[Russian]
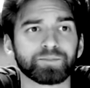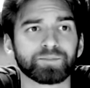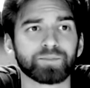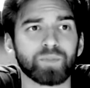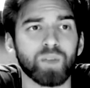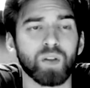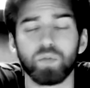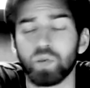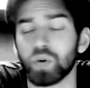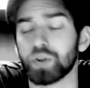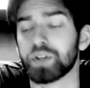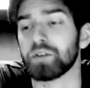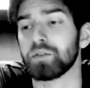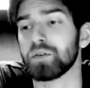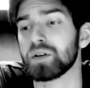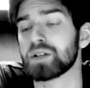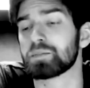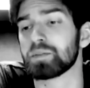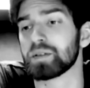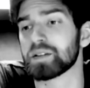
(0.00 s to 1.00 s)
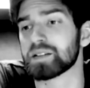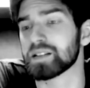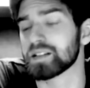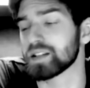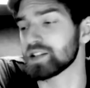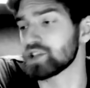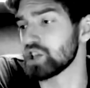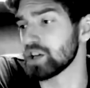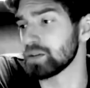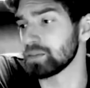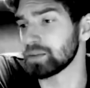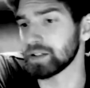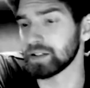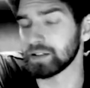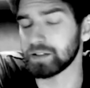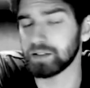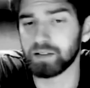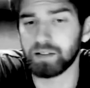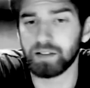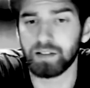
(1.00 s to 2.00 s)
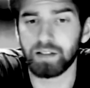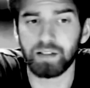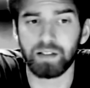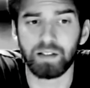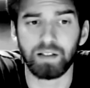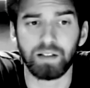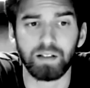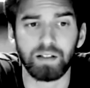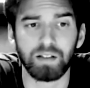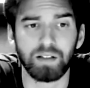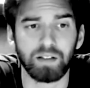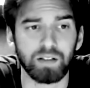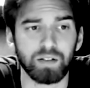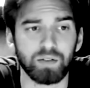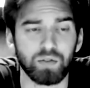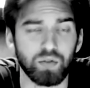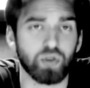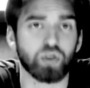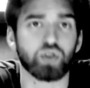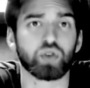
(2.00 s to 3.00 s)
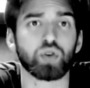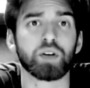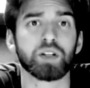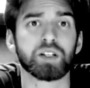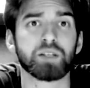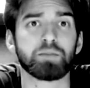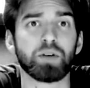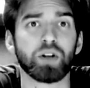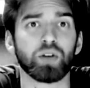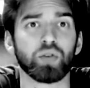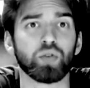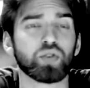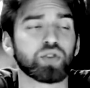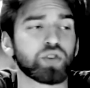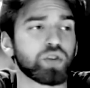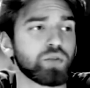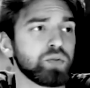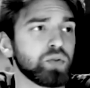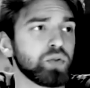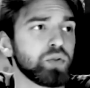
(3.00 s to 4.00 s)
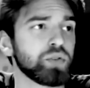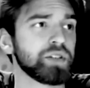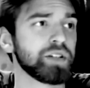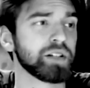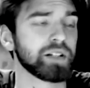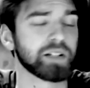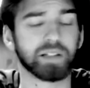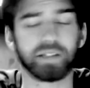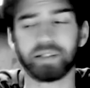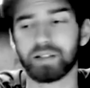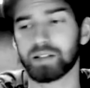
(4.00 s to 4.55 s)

Вот и выспался зачем-то. Ну и что я теперь ночью буду делать?